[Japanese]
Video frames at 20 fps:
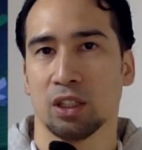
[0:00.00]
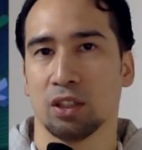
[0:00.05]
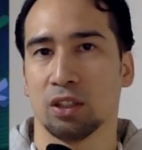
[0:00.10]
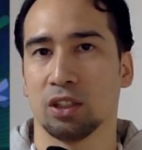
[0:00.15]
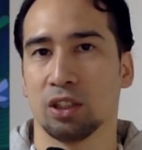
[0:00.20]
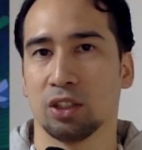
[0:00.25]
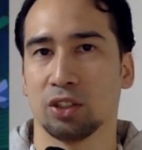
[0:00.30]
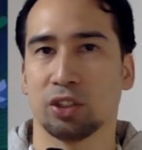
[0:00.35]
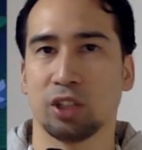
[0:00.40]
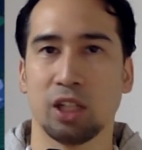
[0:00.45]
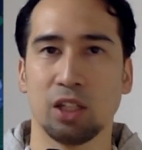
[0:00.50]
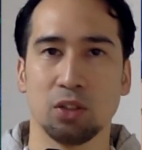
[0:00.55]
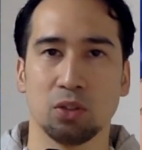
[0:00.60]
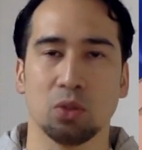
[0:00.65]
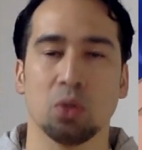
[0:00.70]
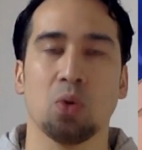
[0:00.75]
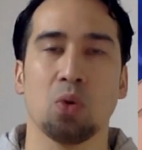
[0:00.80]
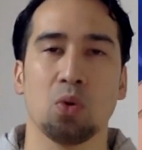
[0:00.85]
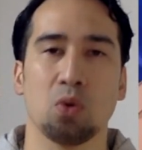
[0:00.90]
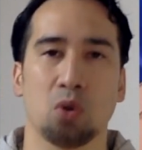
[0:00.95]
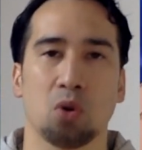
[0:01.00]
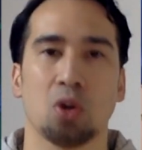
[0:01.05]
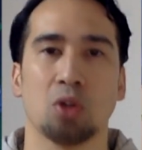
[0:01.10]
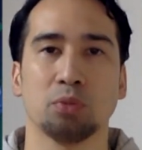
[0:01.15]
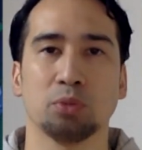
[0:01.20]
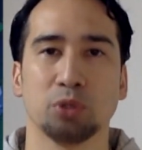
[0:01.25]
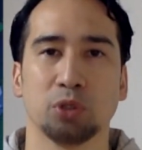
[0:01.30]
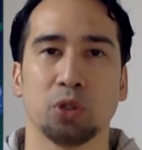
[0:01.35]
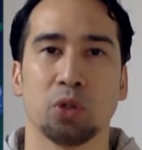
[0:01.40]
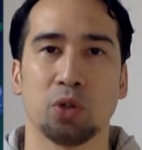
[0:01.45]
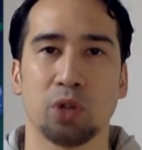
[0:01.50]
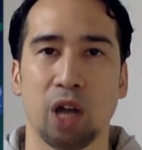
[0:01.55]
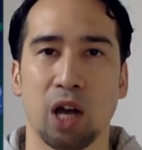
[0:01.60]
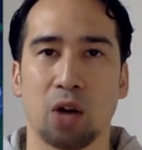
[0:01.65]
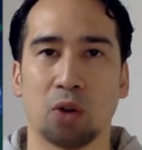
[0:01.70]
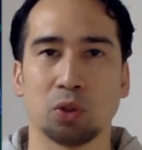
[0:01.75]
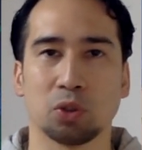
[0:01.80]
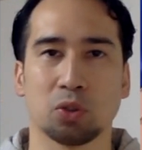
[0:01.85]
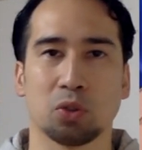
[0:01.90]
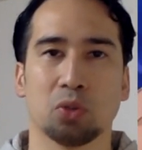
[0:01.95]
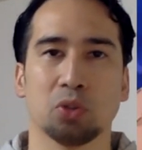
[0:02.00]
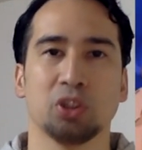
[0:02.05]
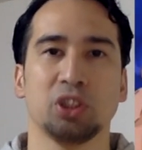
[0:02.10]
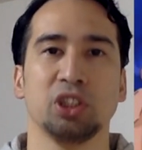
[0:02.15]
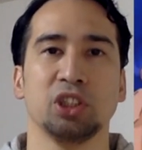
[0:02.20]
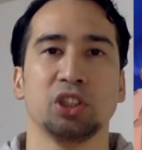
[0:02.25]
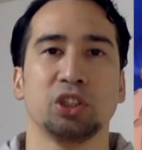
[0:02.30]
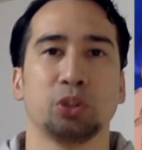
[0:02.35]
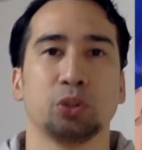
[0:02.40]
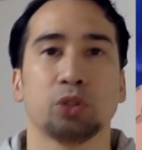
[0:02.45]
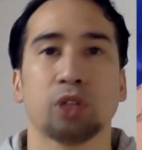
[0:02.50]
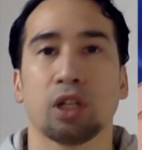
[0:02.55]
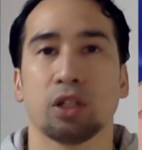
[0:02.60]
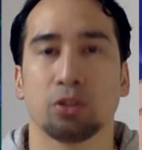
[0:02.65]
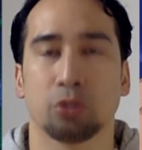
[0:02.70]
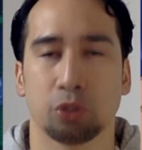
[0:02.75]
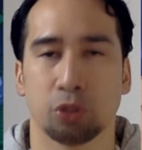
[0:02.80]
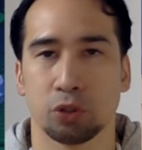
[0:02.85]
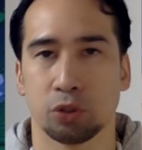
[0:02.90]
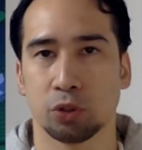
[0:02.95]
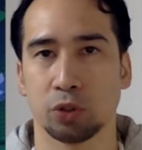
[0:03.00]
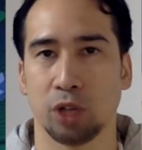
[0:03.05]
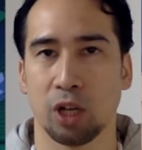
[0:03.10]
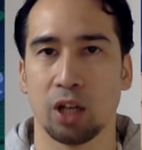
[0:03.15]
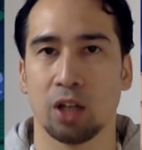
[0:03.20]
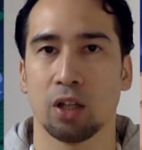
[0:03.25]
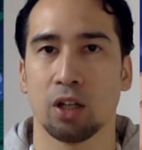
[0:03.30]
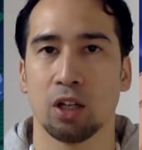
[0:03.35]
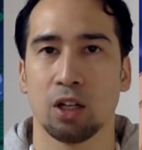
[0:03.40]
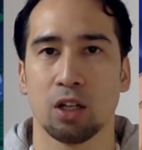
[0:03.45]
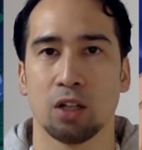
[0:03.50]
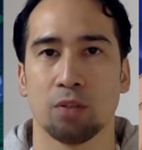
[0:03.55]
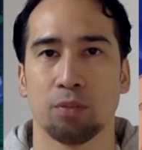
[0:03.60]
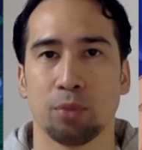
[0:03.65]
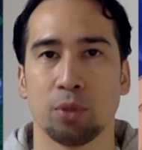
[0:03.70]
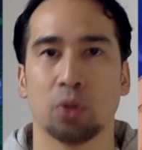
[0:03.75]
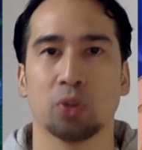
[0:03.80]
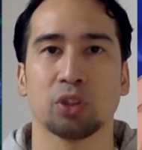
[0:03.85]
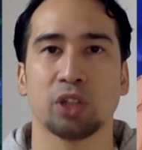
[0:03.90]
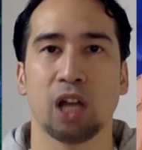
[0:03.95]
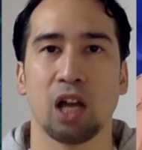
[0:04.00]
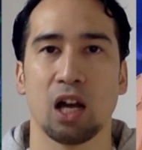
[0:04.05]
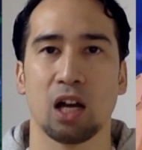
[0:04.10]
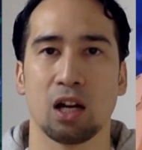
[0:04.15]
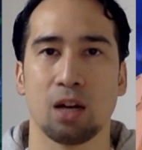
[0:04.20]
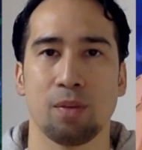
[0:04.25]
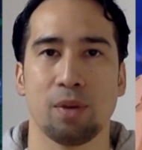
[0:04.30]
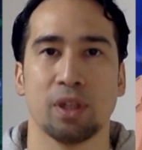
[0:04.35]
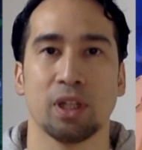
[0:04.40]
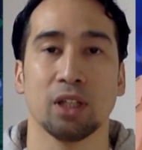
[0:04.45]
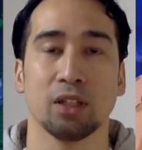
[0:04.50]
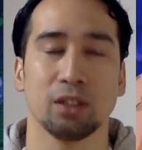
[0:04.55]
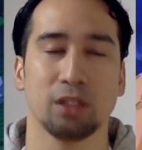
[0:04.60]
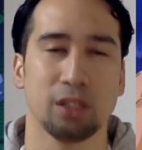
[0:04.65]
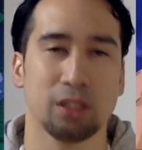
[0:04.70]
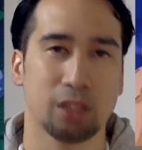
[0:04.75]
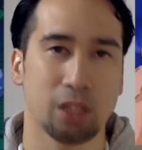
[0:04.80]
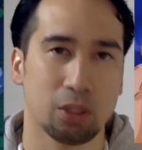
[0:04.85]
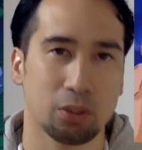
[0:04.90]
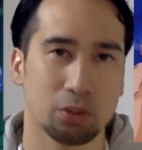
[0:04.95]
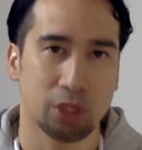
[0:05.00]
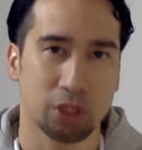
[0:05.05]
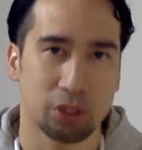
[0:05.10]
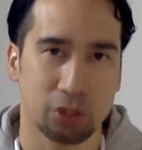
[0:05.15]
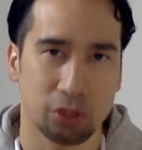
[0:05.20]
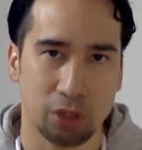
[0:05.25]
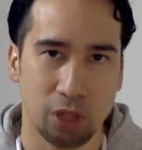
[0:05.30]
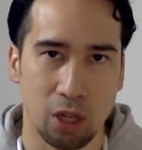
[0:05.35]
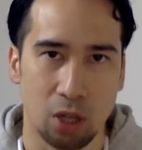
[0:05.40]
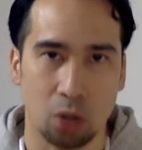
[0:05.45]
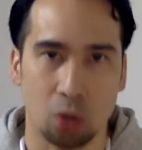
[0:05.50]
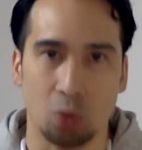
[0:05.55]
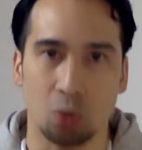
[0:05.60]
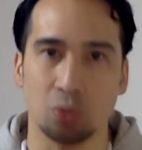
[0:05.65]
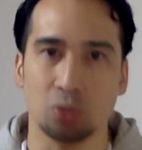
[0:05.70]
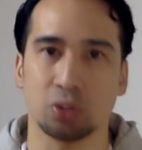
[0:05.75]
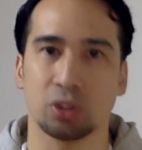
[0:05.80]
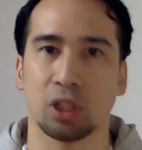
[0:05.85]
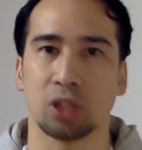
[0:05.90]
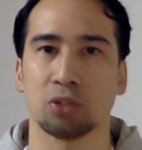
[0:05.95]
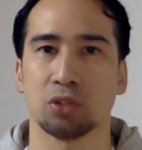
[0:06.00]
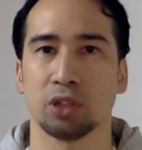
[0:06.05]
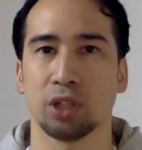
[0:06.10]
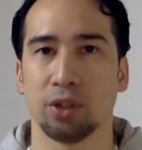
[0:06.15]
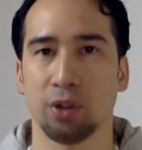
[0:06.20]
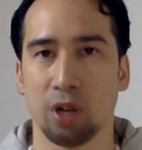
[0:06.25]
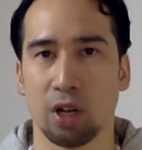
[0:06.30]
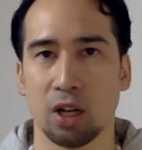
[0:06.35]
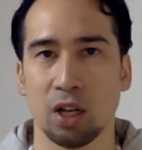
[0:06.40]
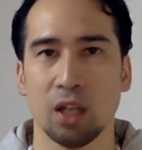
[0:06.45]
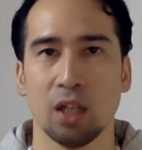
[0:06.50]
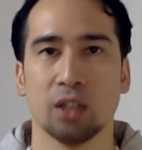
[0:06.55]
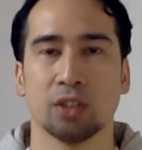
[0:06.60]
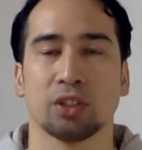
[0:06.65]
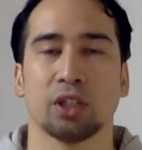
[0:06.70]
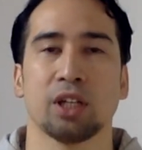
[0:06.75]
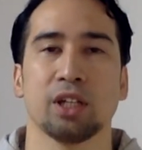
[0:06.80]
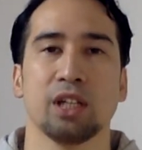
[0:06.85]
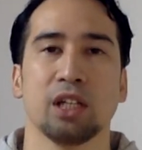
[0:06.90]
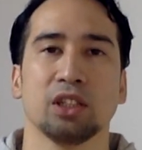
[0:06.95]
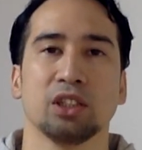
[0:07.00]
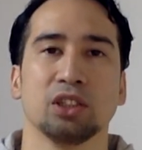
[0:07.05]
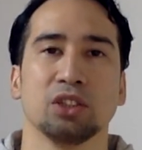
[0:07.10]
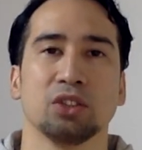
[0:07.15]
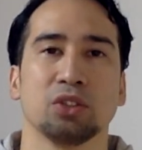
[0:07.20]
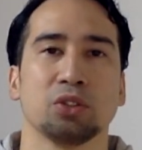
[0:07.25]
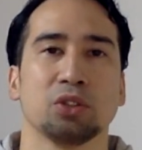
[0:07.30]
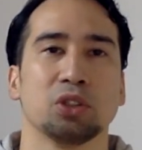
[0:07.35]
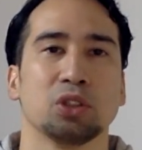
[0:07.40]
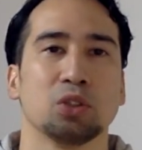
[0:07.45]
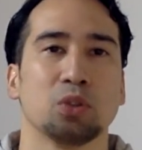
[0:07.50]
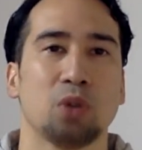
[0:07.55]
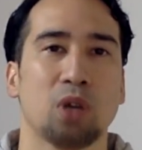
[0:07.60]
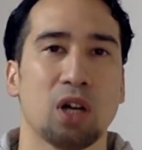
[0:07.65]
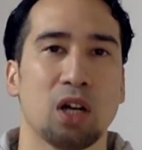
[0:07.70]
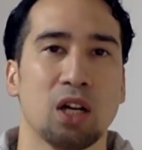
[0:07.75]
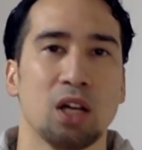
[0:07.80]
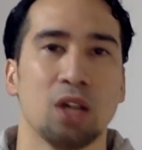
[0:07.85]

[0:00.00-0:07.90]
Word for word: えー、戦闘を好むような恐ろしい集団というような描写が目立っていたですが、今作ではサイヤ人というのは